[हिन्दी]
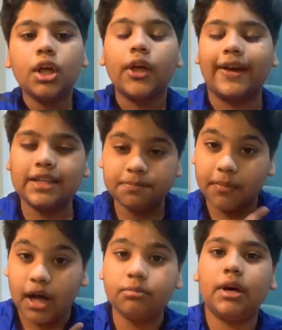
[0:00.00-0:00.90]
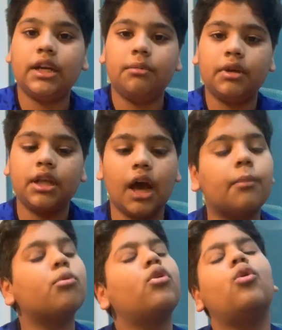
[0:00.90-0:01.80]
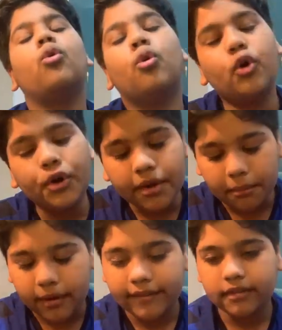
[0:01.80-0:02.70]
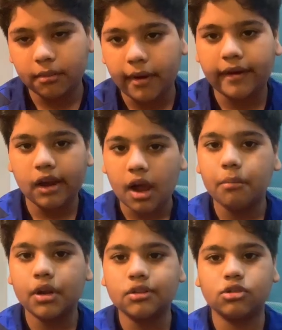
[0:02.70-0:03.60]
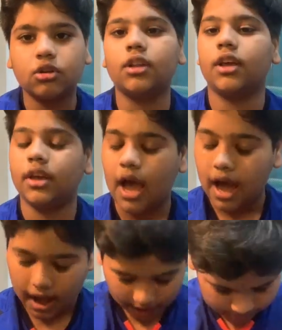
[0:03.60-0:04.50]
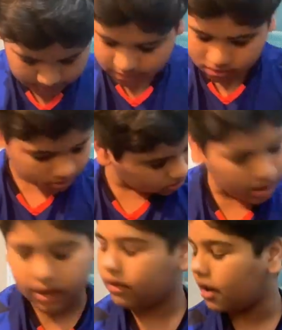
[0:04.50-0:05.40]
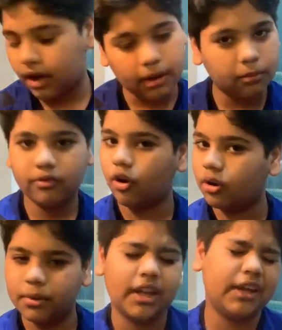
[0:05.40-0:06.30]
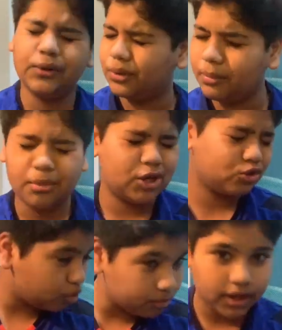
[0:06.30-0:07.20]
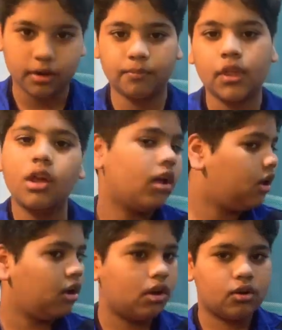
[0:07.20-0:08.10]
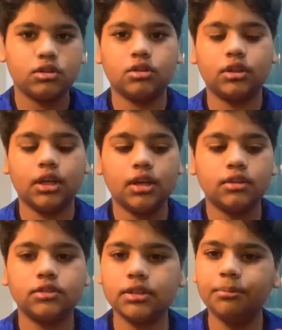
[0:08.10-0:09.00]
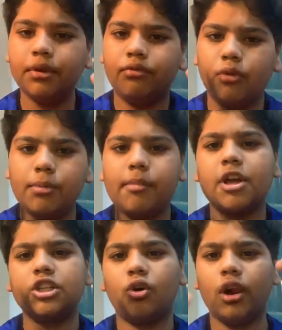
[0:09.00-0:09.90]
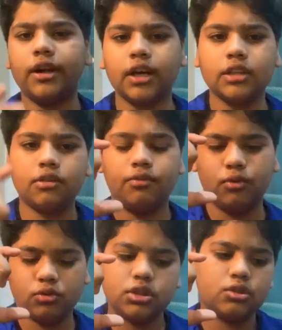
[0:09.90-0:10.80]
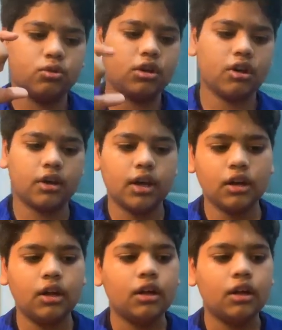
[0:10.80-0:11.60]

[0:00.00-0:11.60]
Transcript: अगर बात मानिए मेरी आपको कोई महंगे से महंगे कैमरे की जरूरत नहीं है एस अगर आपको ब्लॉगर बनना है यूट्यूबर बनना है जो भी है कोई जरूरत नहीं है सिंपल फ़ोन में भी ऐसी क्वालिटी आती है फ़ोन से शूट करो यार